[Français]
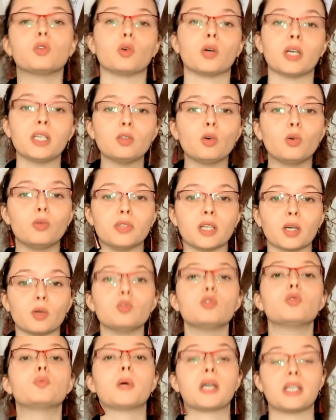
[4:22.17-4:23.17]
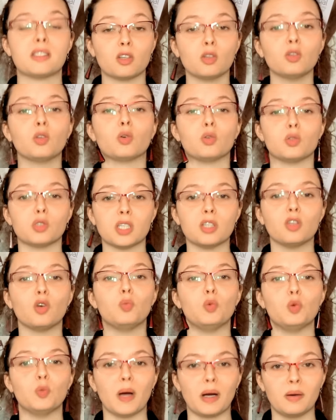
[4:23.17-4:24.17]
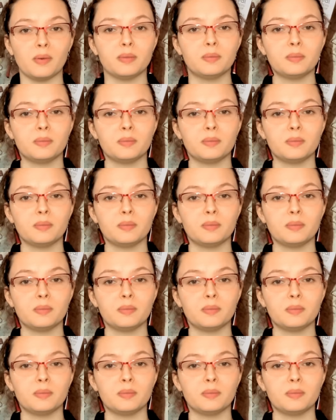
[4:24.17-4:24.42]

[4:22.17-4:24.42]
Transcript: de rétrovirus présents dans le génome humain.